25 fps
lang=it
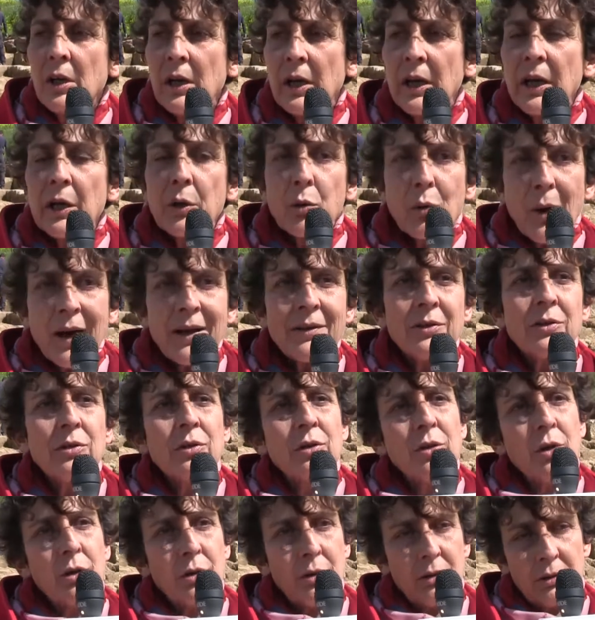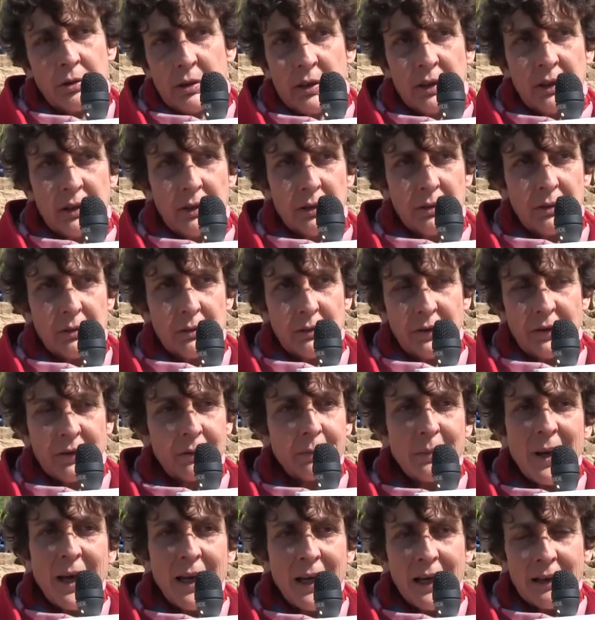eh, quando eh,
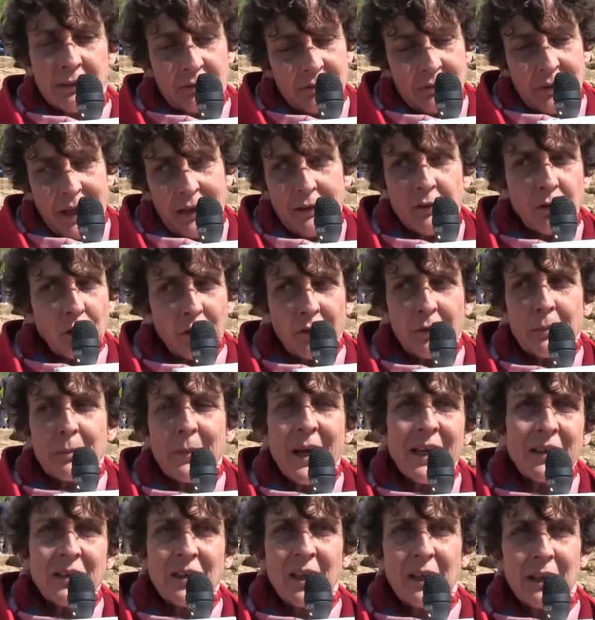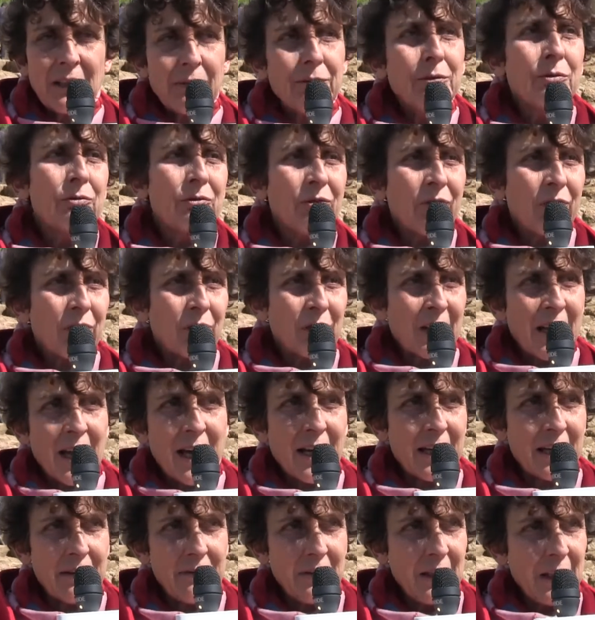sm eh, esso smette di
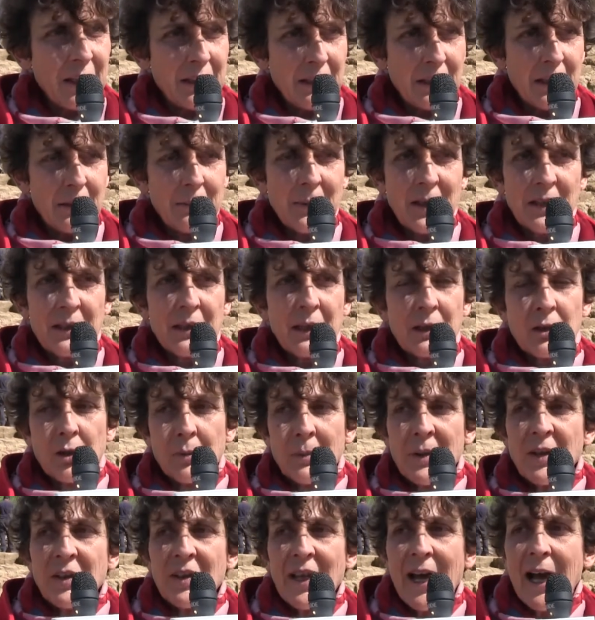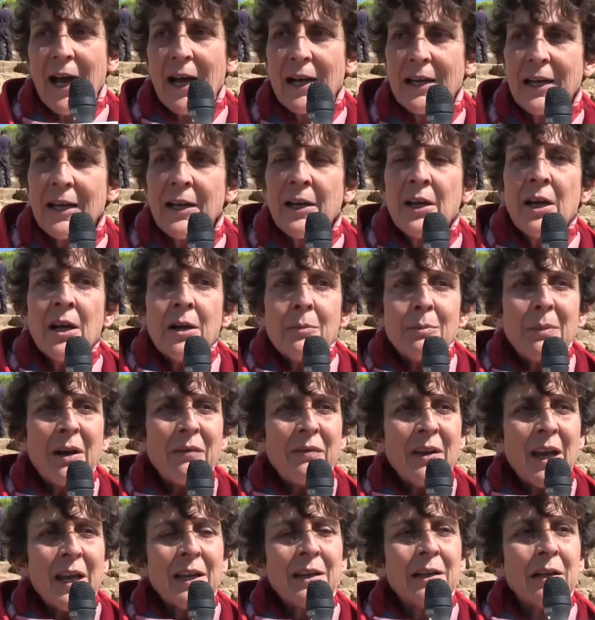funzionare evidentemente come tale,
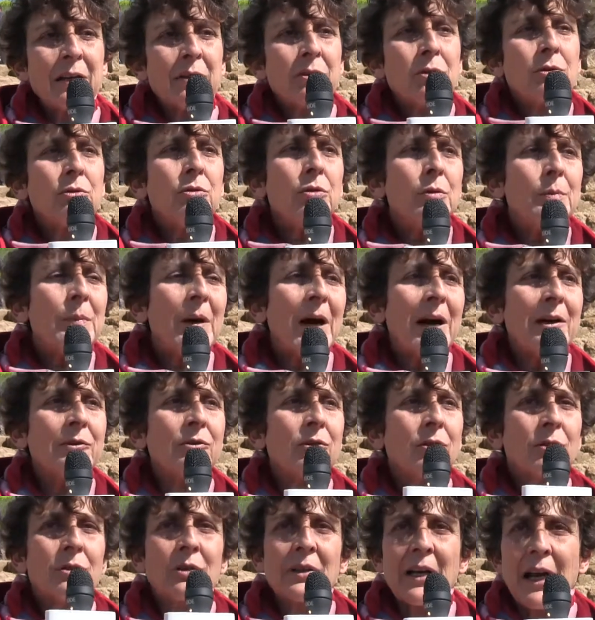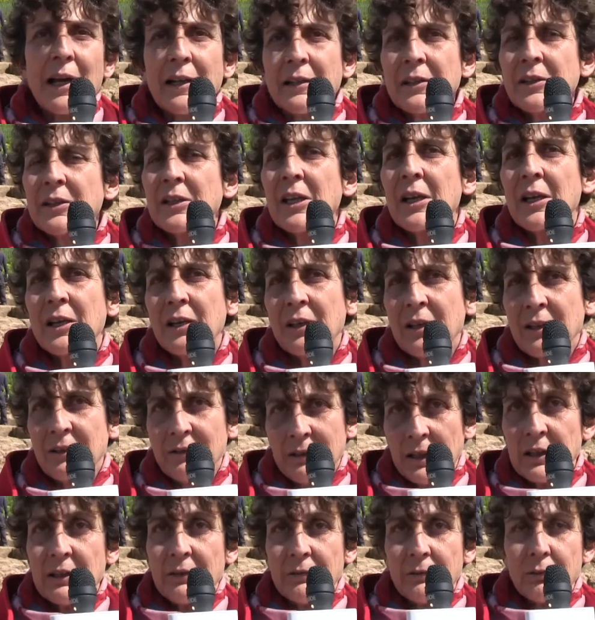ma viene rioccupato con altre
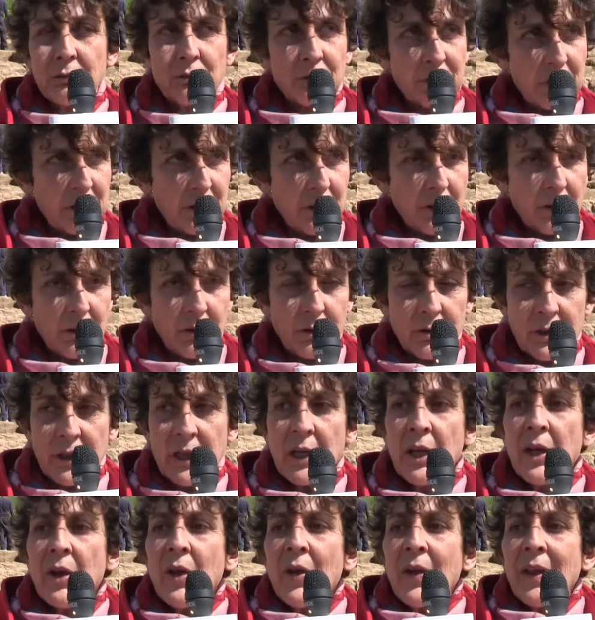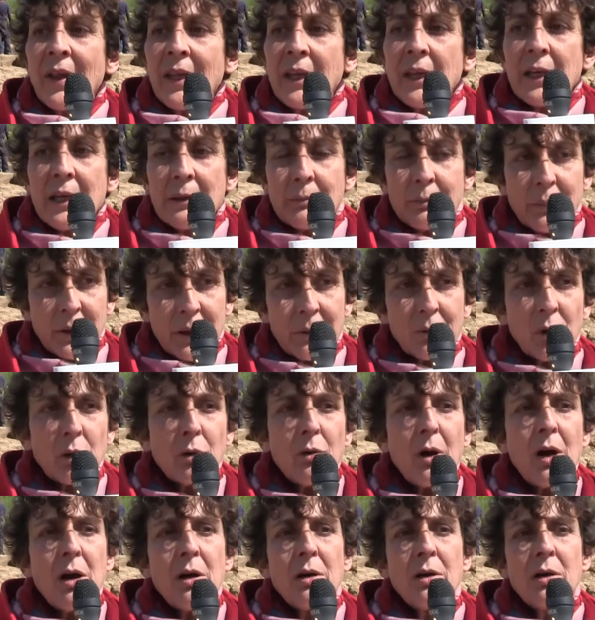eh, funzioni. In primo
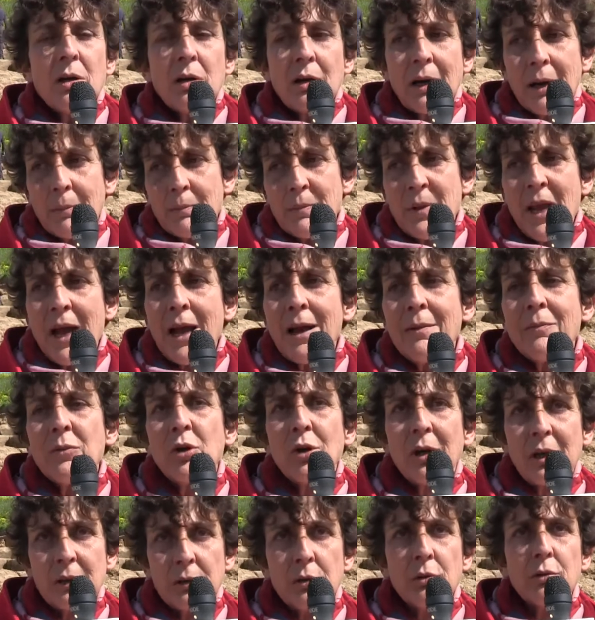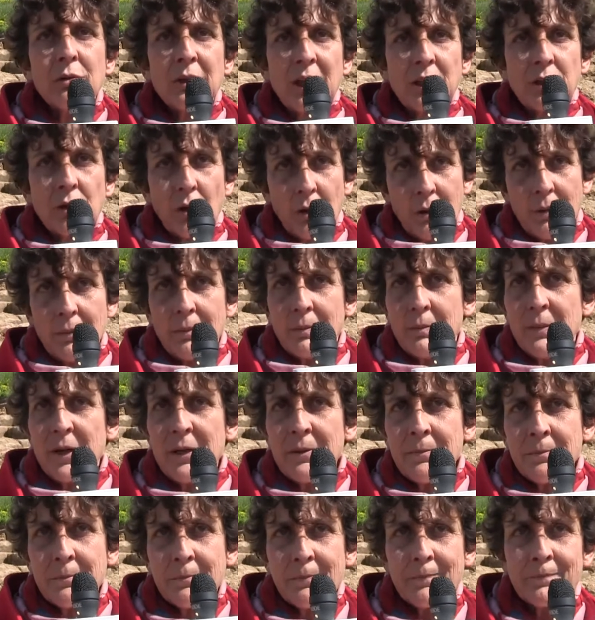luogo abbiamo alcune
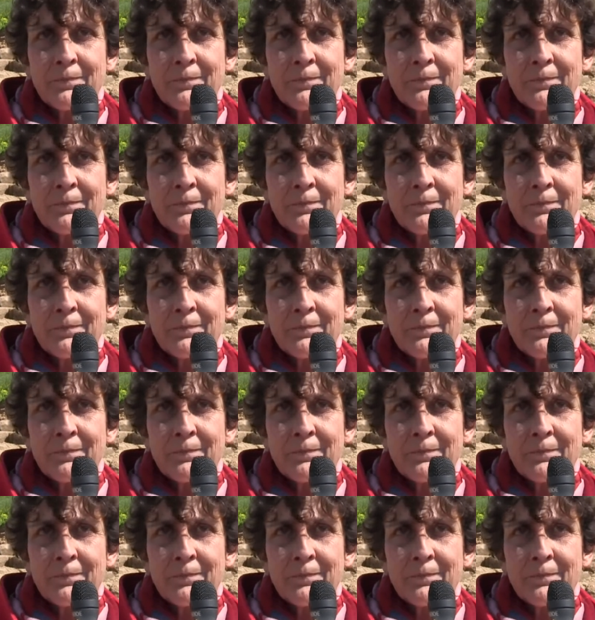tombe